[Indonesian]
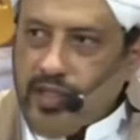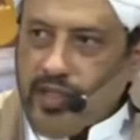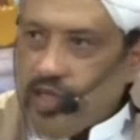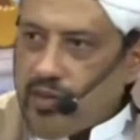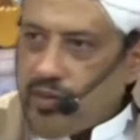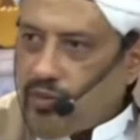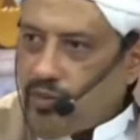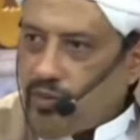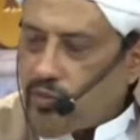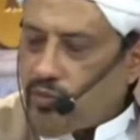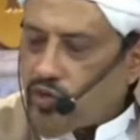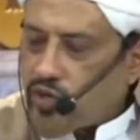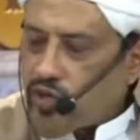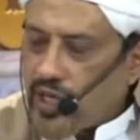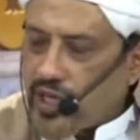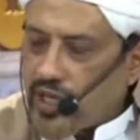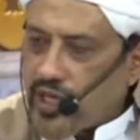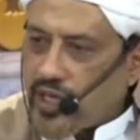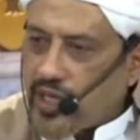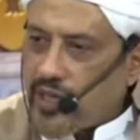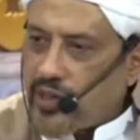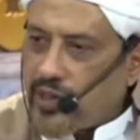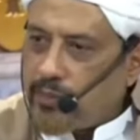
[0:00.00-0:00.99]
Saya mau
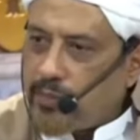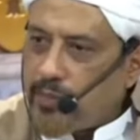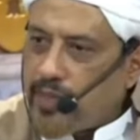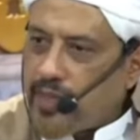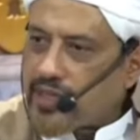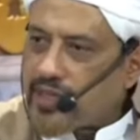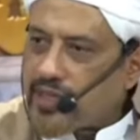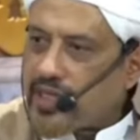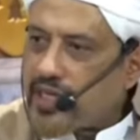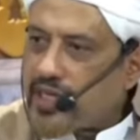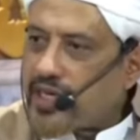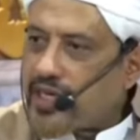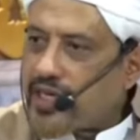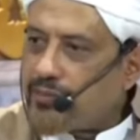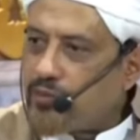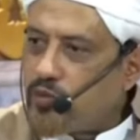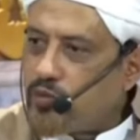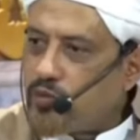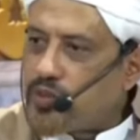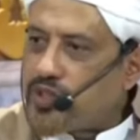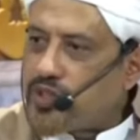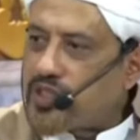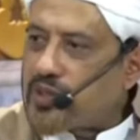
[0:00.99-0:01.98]
tanya, mata
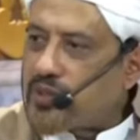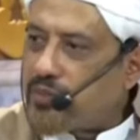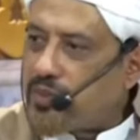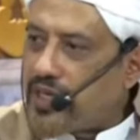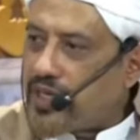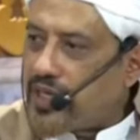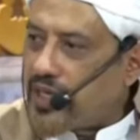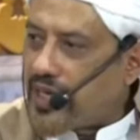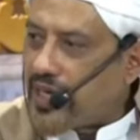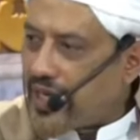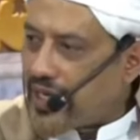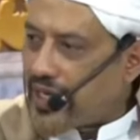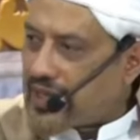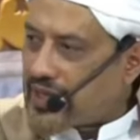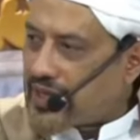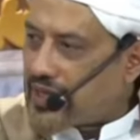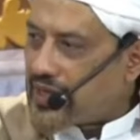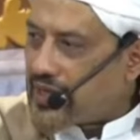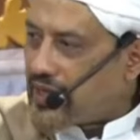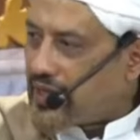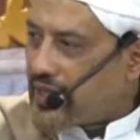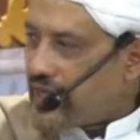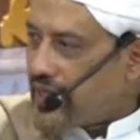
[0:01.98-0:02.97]
kamu bisa melihat.
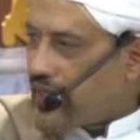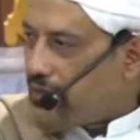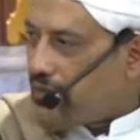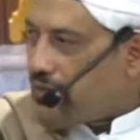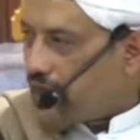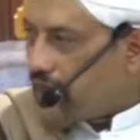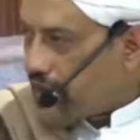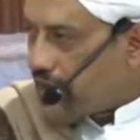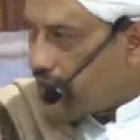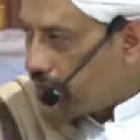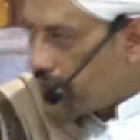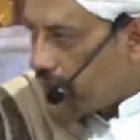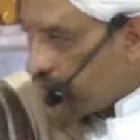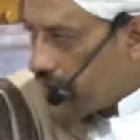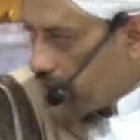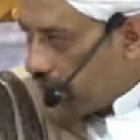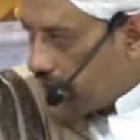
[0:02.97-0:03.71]
Emangnya